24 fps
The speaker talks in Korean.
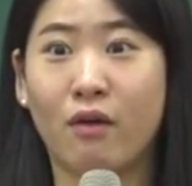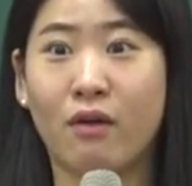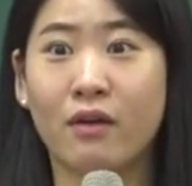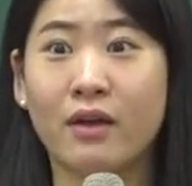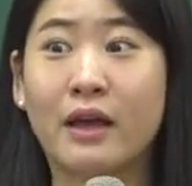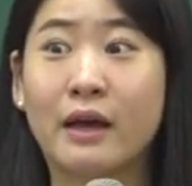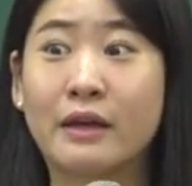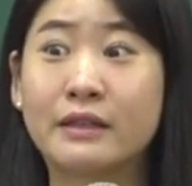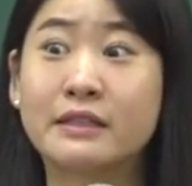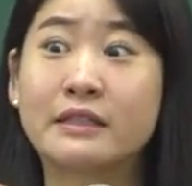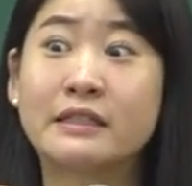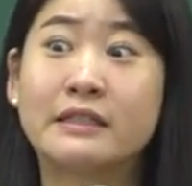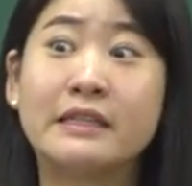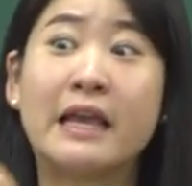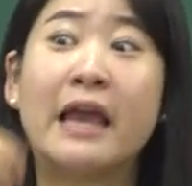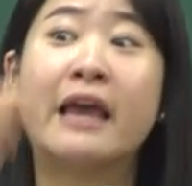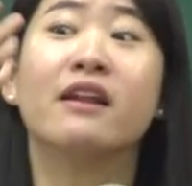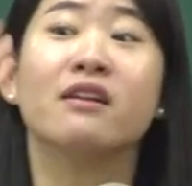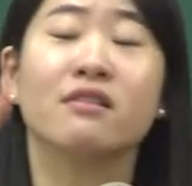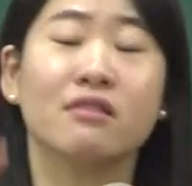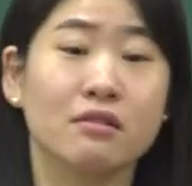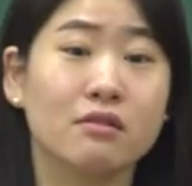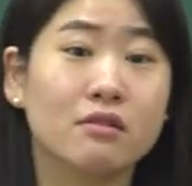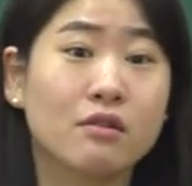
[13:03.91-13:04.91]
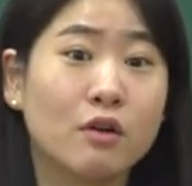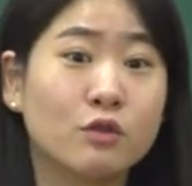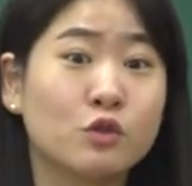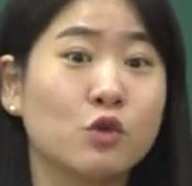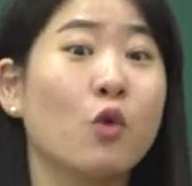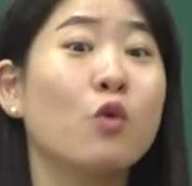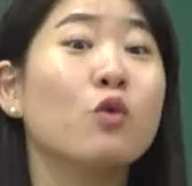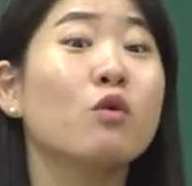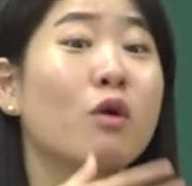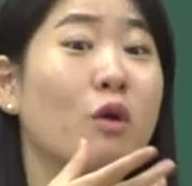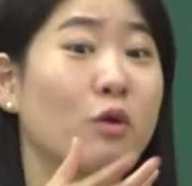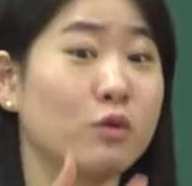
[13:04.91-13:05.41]
그러니까 예를 드는 거예요.
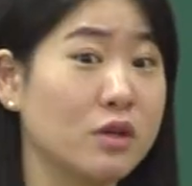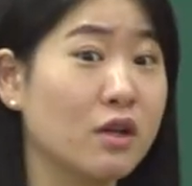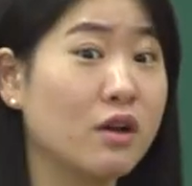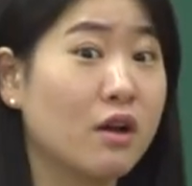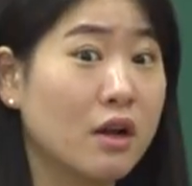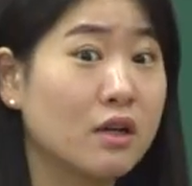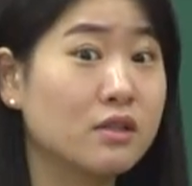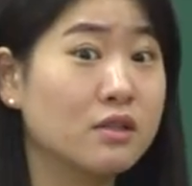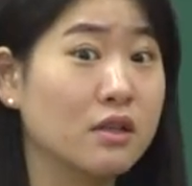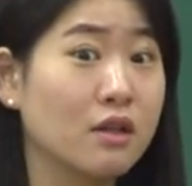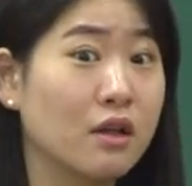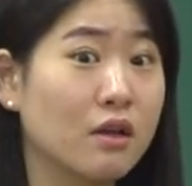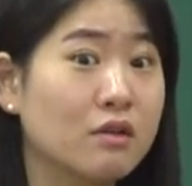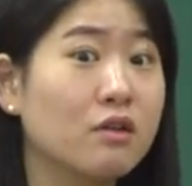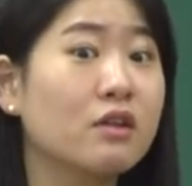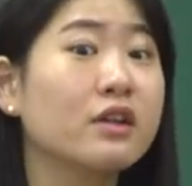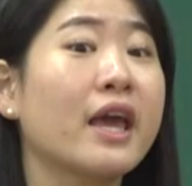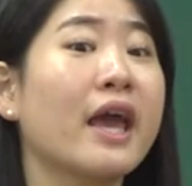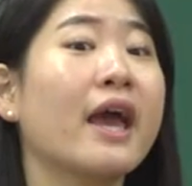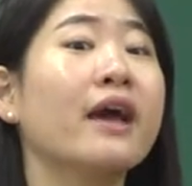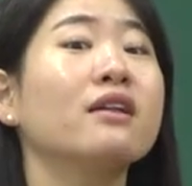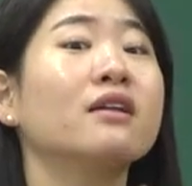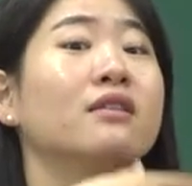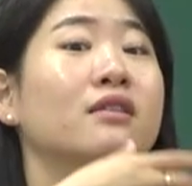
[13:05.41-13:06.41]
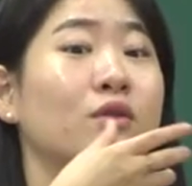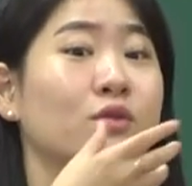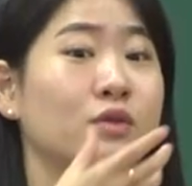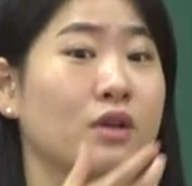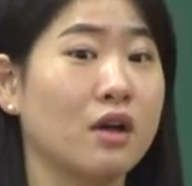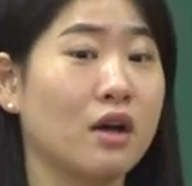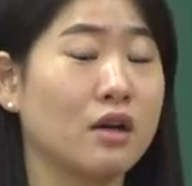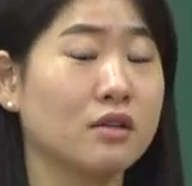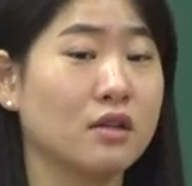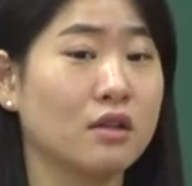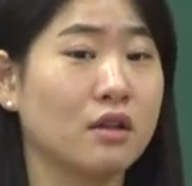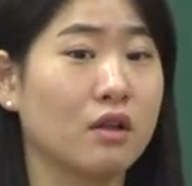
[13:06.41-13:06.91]
좋은 거라고 생각하잖아요. 그렇게 해야 된다고
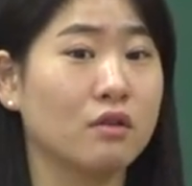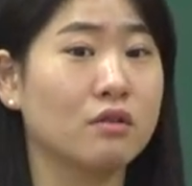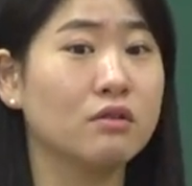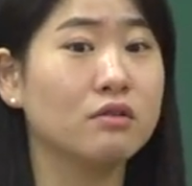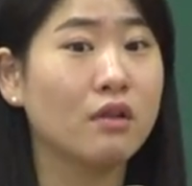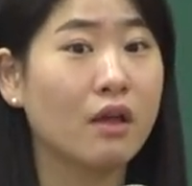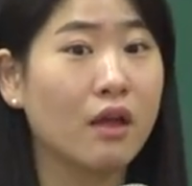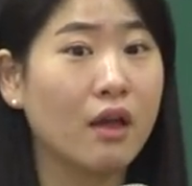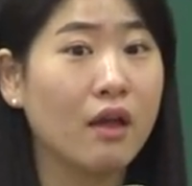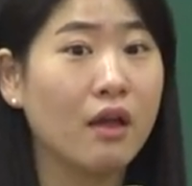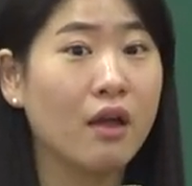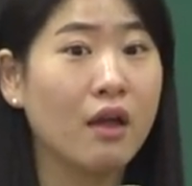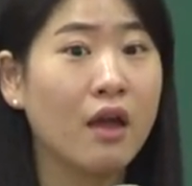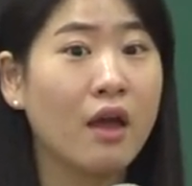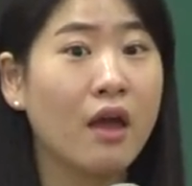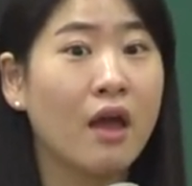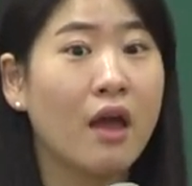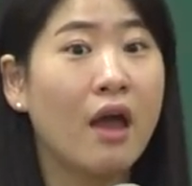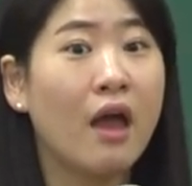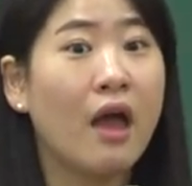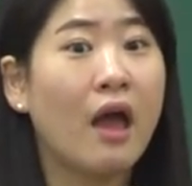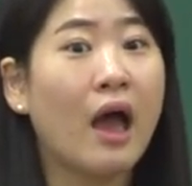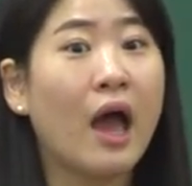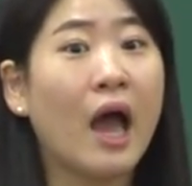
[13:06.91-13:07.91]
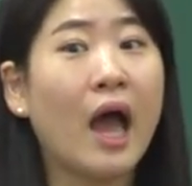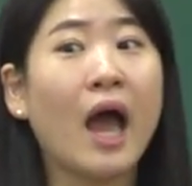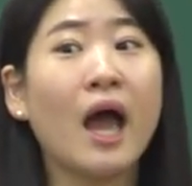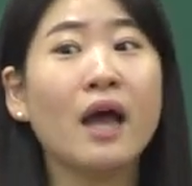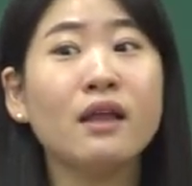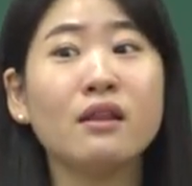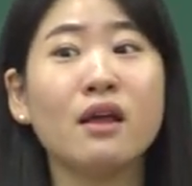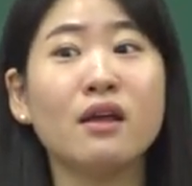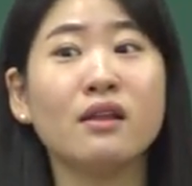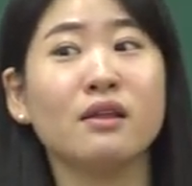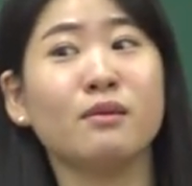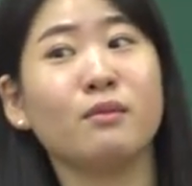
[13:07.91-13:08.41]
생각하잖아요. 근데
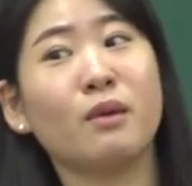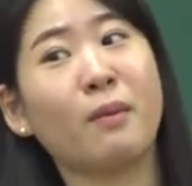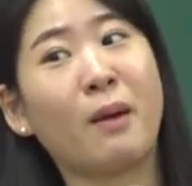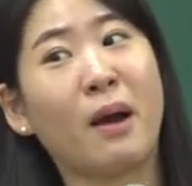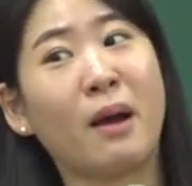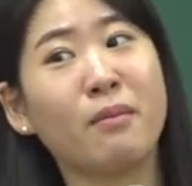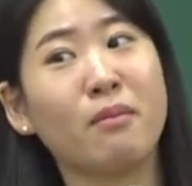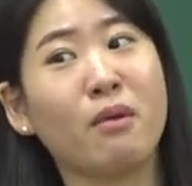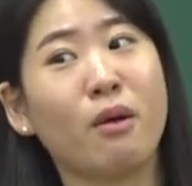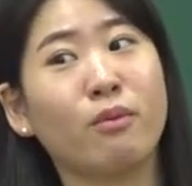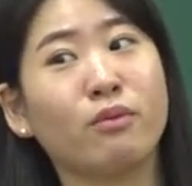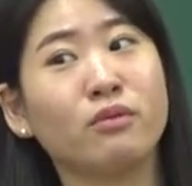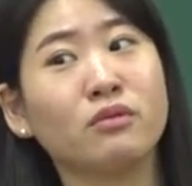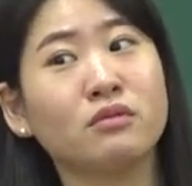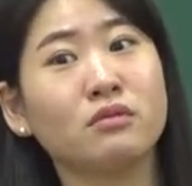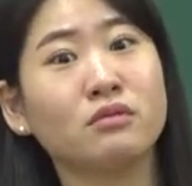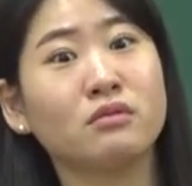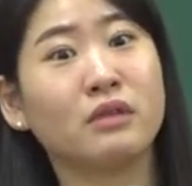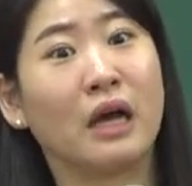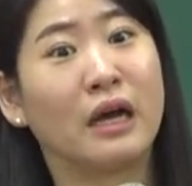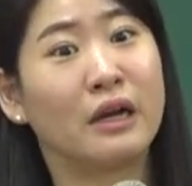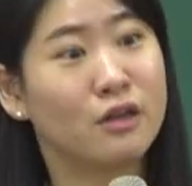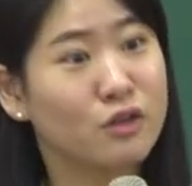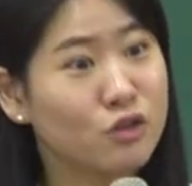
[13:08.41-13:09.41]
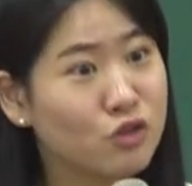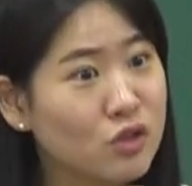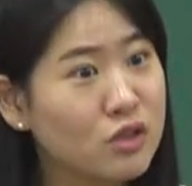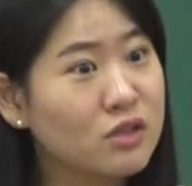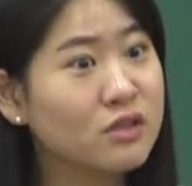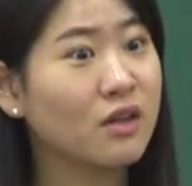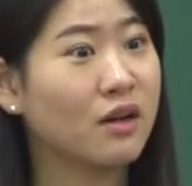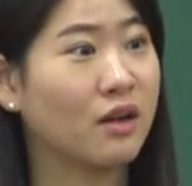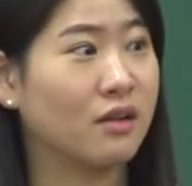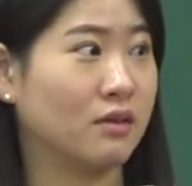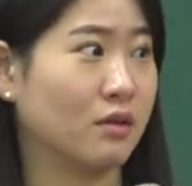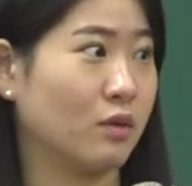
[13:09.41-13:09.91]
하나님의 방법은 다를 수
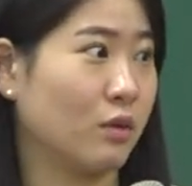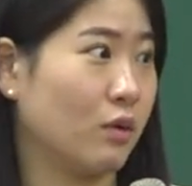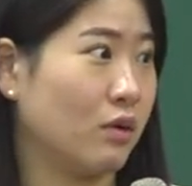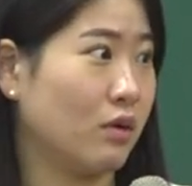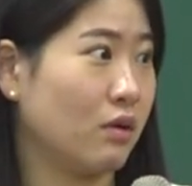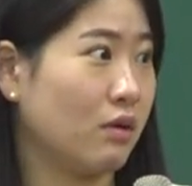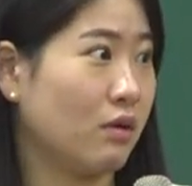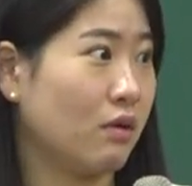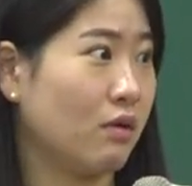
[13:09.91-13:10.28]
있다라는 거예요.